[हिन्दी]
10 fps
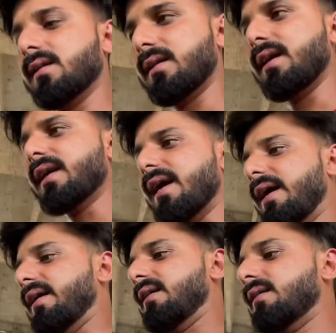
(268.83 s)
ठीक है
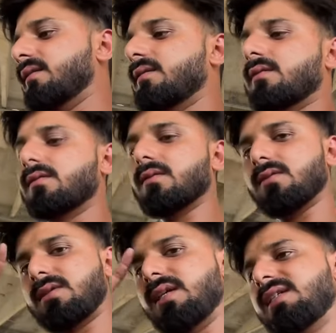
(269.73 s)
तो
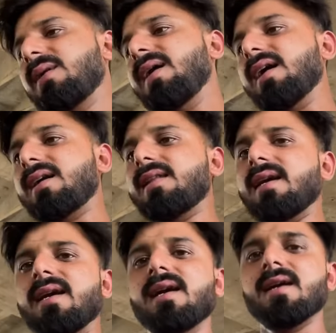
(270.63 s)
सिस्टम है कर दें
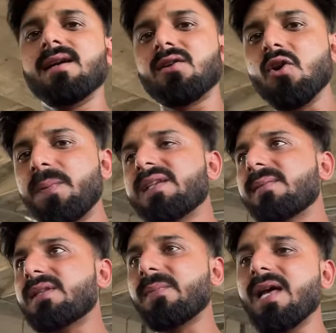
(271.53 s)
ट्रॉफी
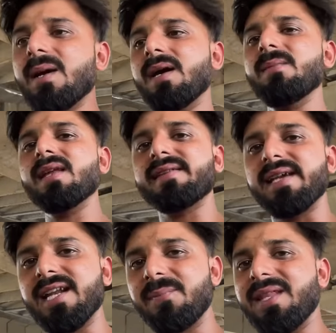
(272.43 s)
सब तो पहला भाई मेरे
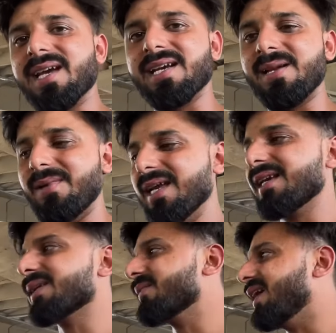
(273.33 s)
चैनल पे देखने मिलेगी
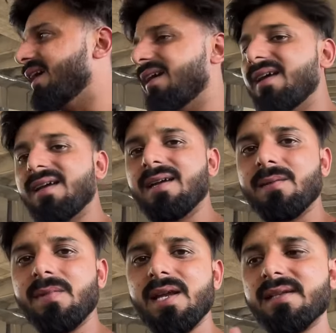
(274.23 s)
तुमने
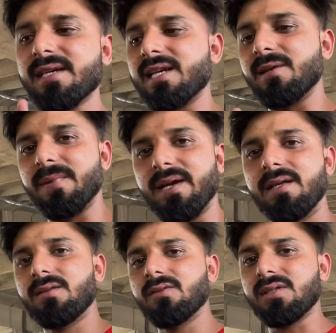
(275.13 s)
मेरे चैनल पे
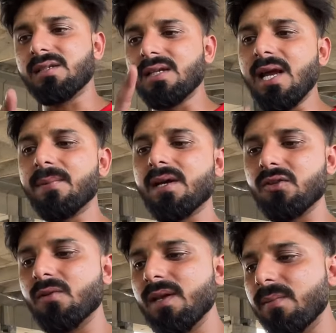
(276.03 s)
तो सब्सक्राइब कर
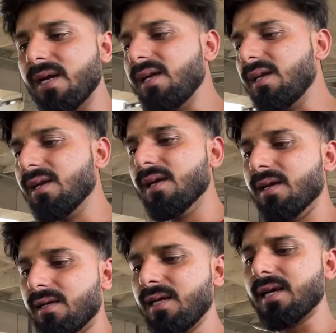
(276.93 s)
दियो मेरे भाई
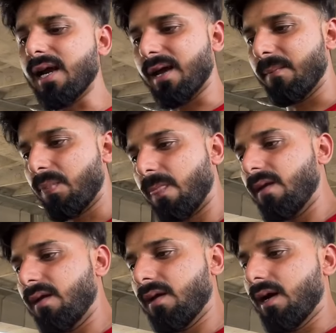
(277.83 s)
ठीक है
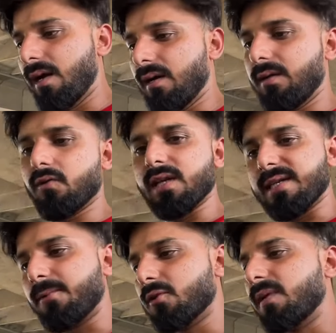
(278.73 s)
और नुए
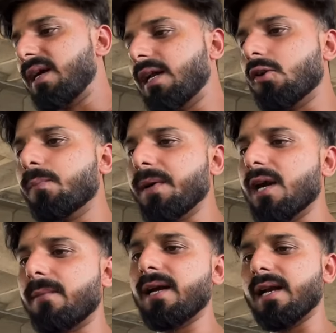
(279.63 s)
सपोर्ट बनाए रखो प्यार
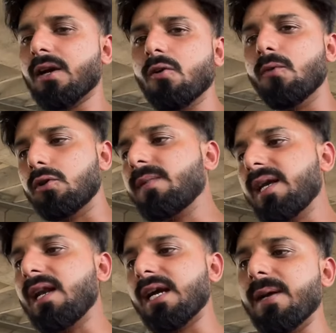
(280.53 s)
बनाए रखो बहुत बढ़िया
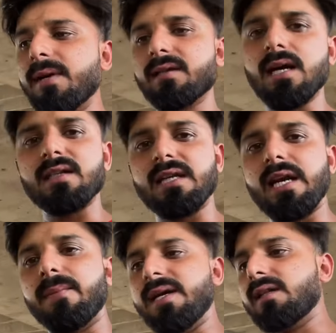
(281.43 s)
लगा भाई कल सारे
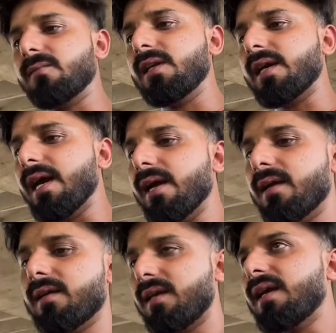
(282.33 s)
भाइयों तो मिल गए
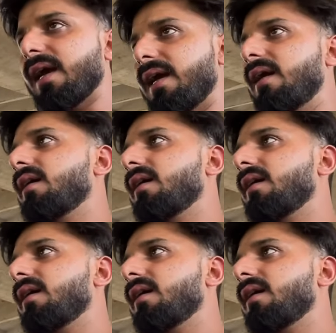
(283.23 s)
ठीक है